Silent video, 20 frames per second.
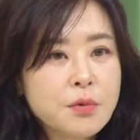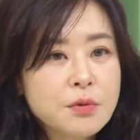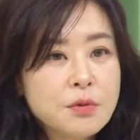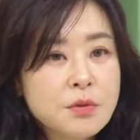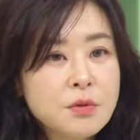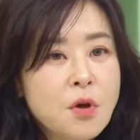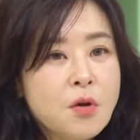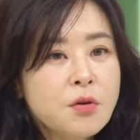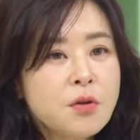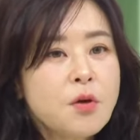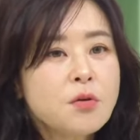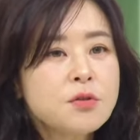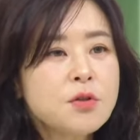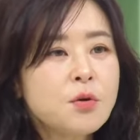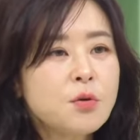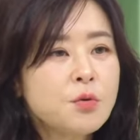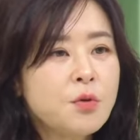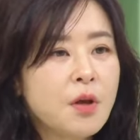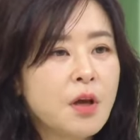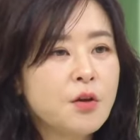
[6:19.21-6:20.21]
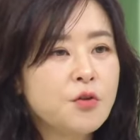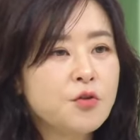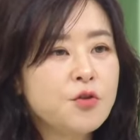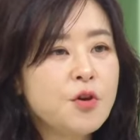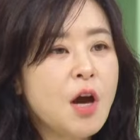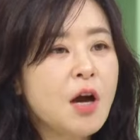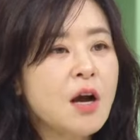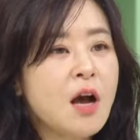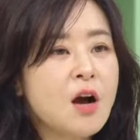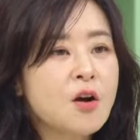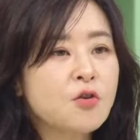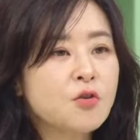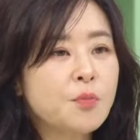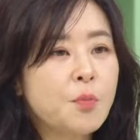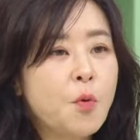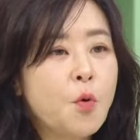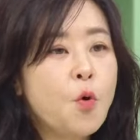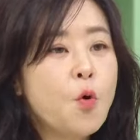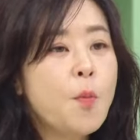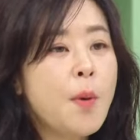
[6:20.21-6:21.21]
성격적으로 되게 유약하고
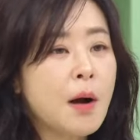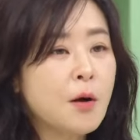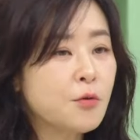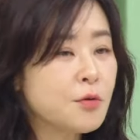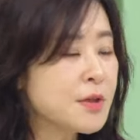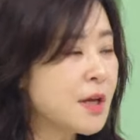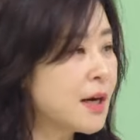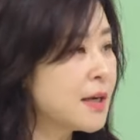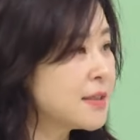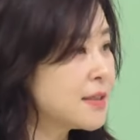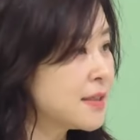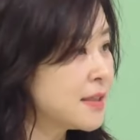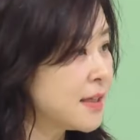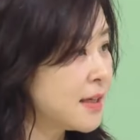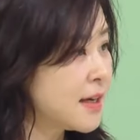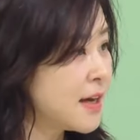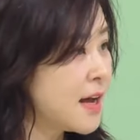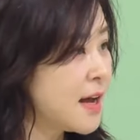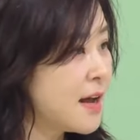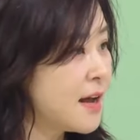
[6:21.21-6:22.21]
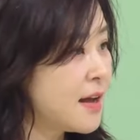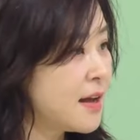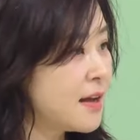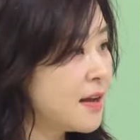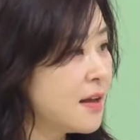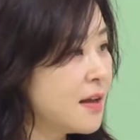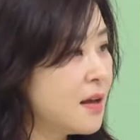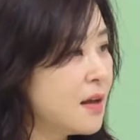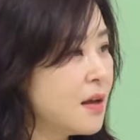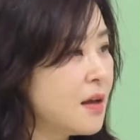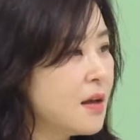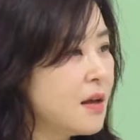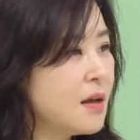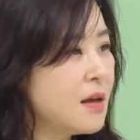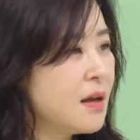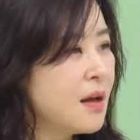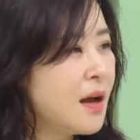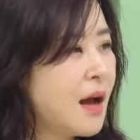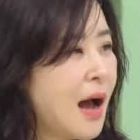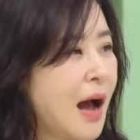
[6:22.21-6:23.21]
보호받고 살았으니까
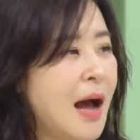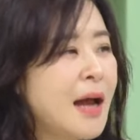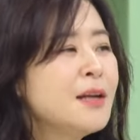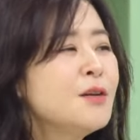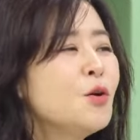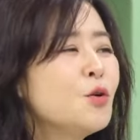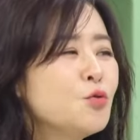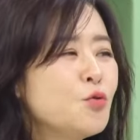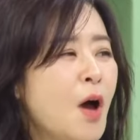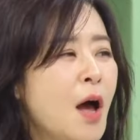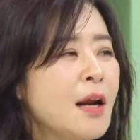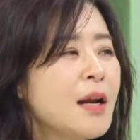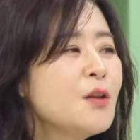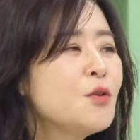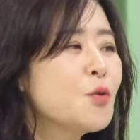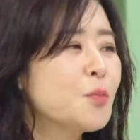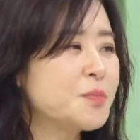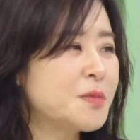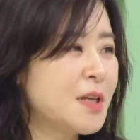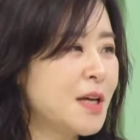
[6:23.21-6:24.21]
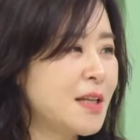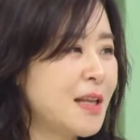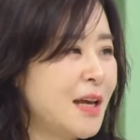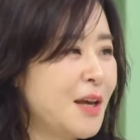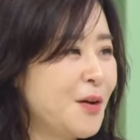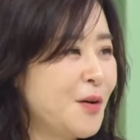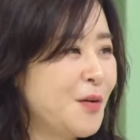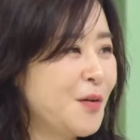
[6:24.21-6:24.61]
아는 것도 하나도 없잖아요.